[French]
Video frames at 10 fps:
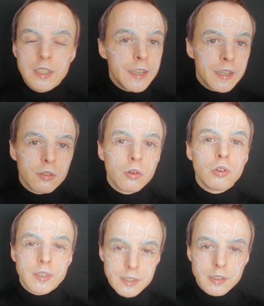liées
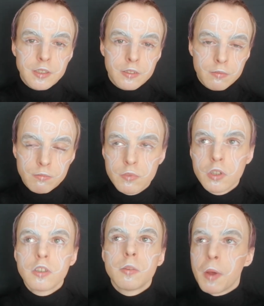au signe.
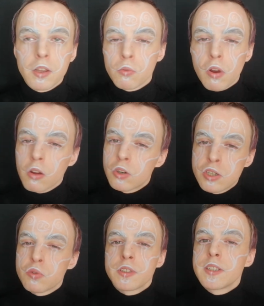C'est pas des couleurs
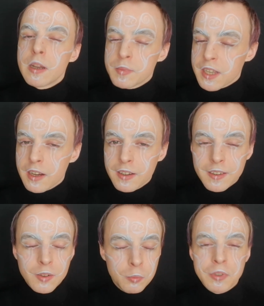que j'ai choisies comme
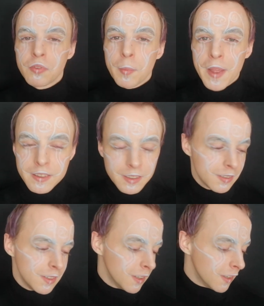ça hein, au
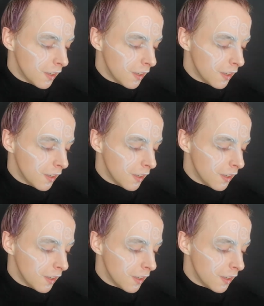pifomètre.